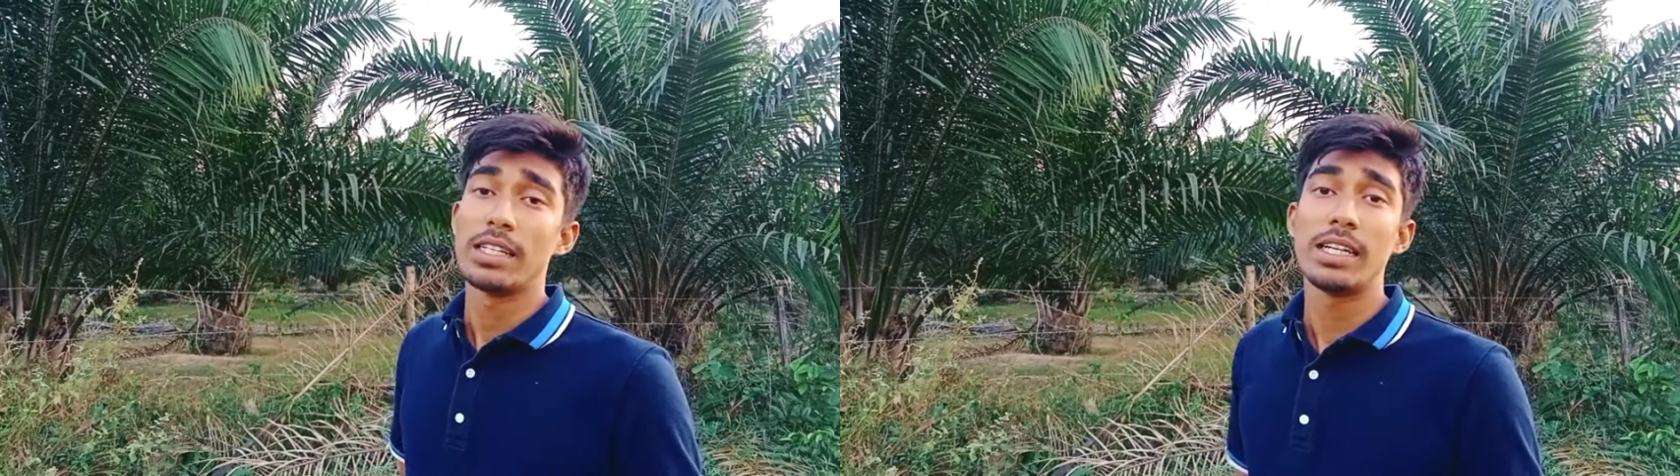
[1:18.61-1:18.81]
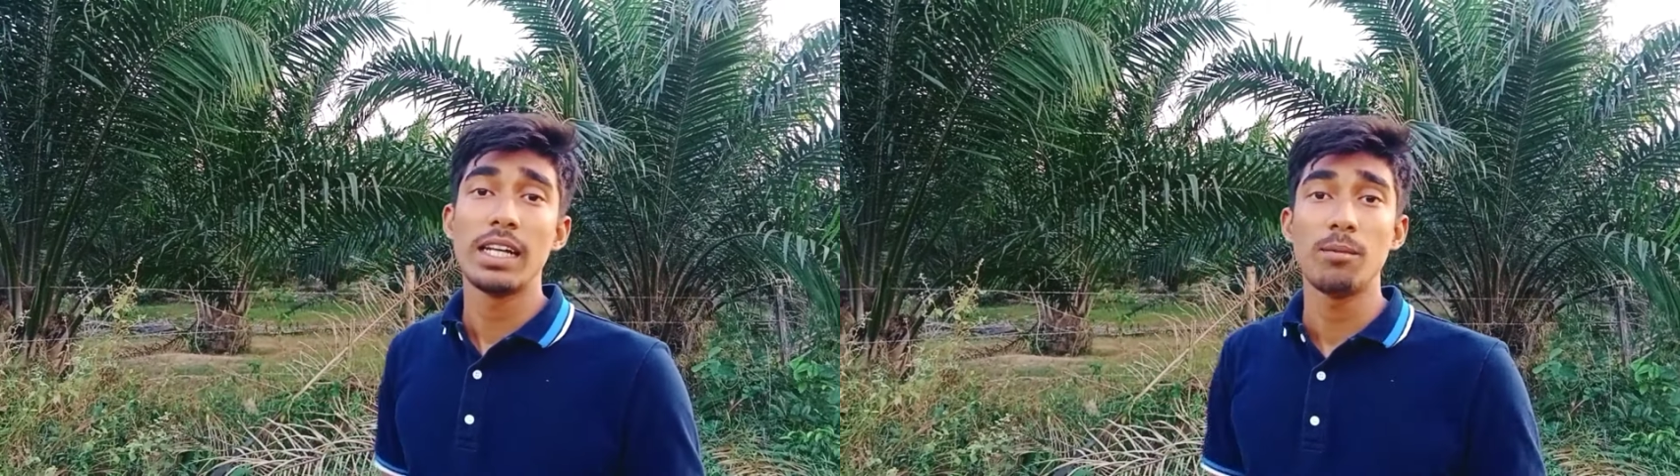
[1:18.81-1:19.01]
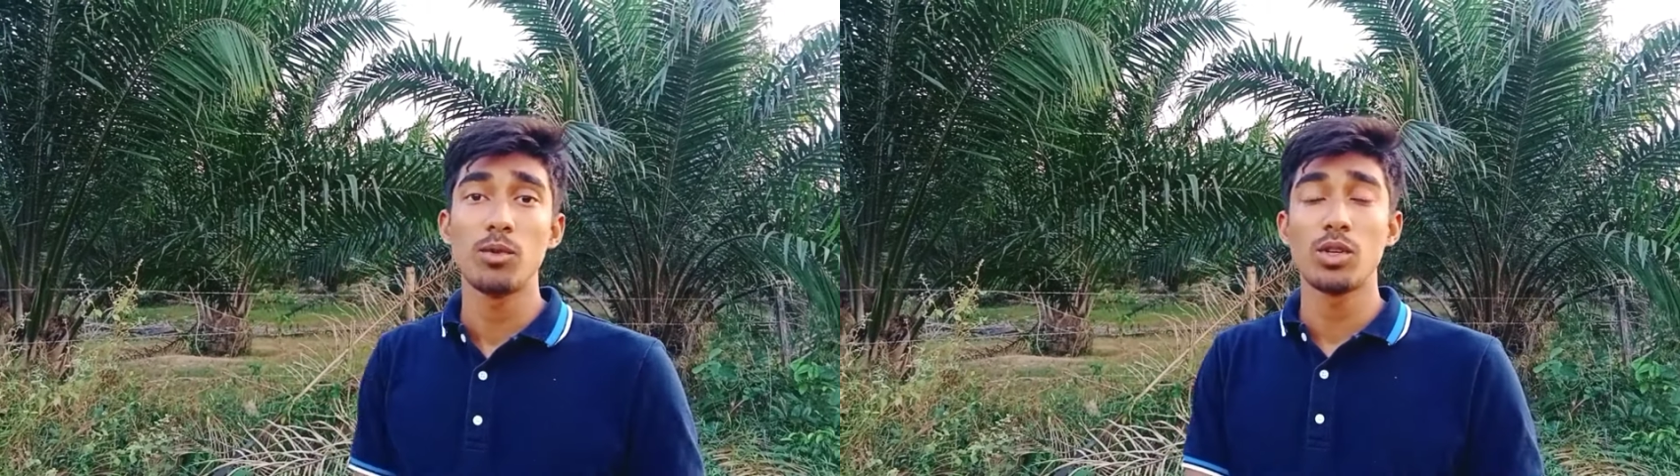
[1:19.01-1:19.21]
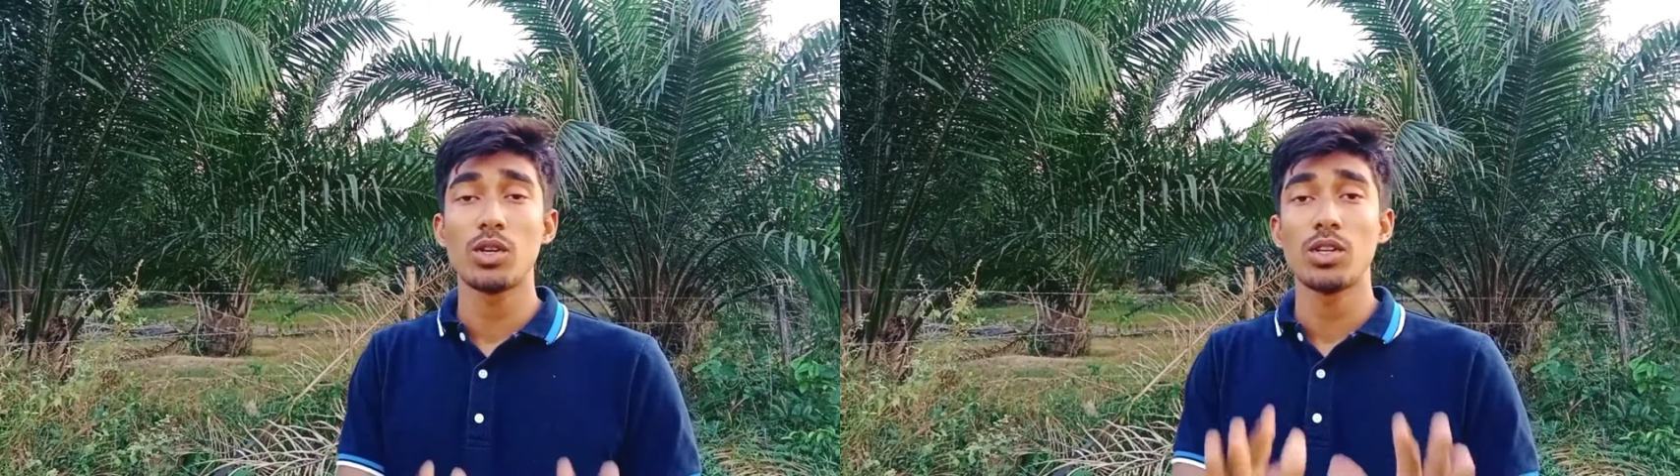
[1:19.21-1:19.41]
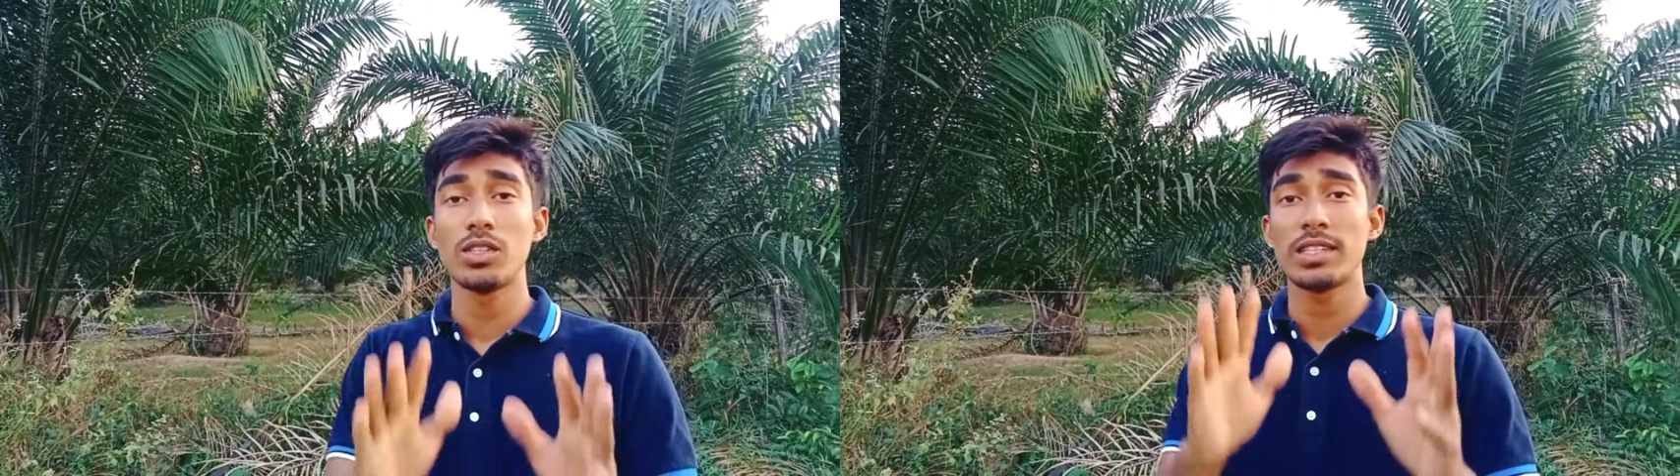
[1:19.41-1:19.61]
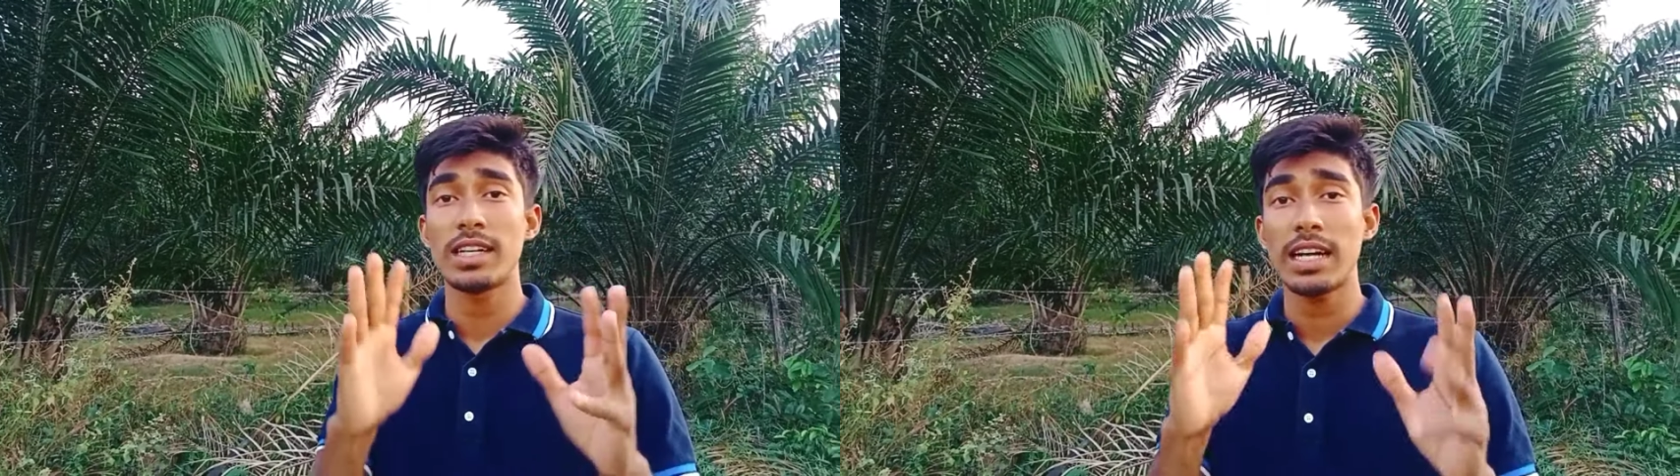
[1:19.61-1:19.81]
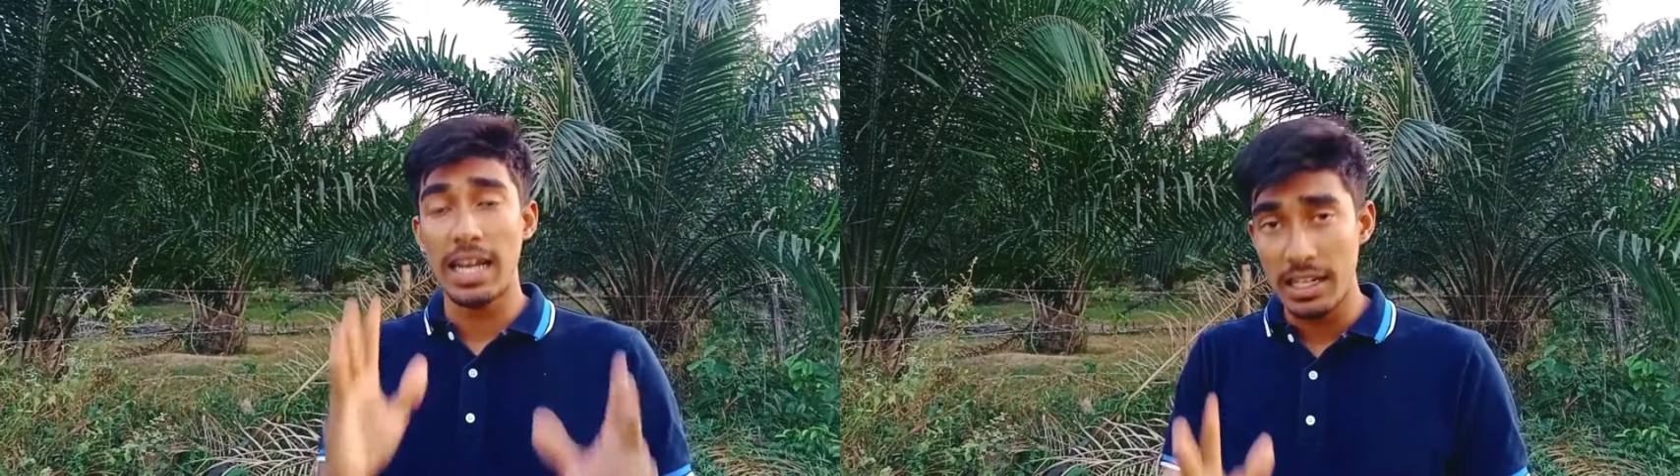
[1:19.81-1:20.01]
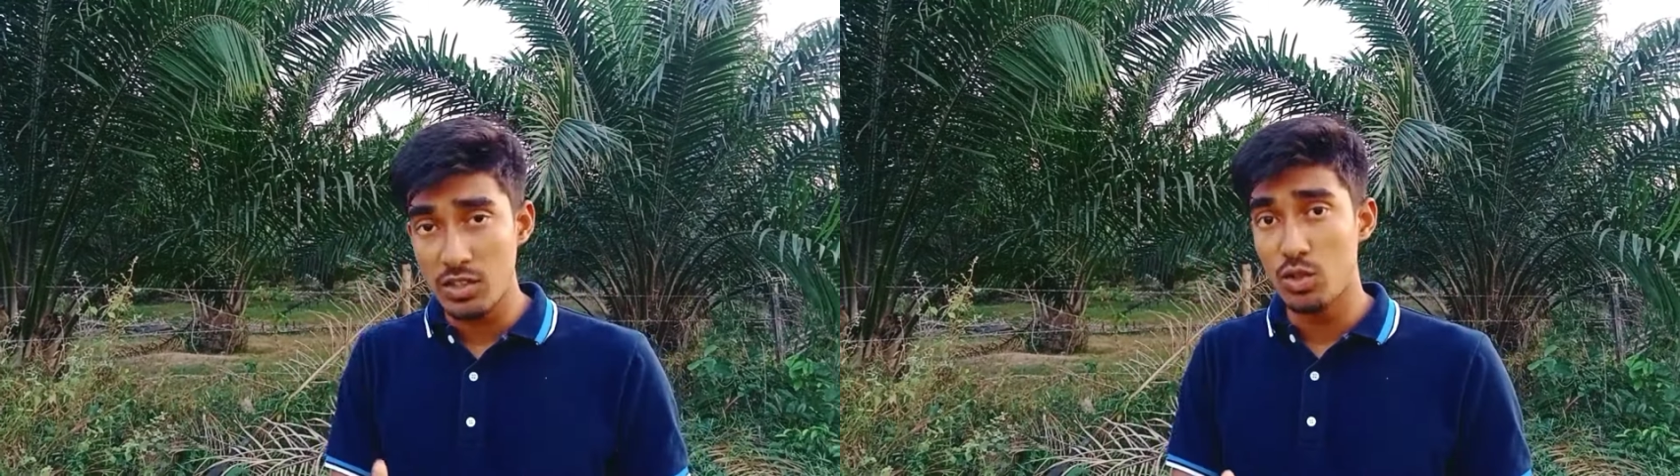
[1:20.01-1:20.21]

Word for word: সেটা মনে করেন যে যারা কাজ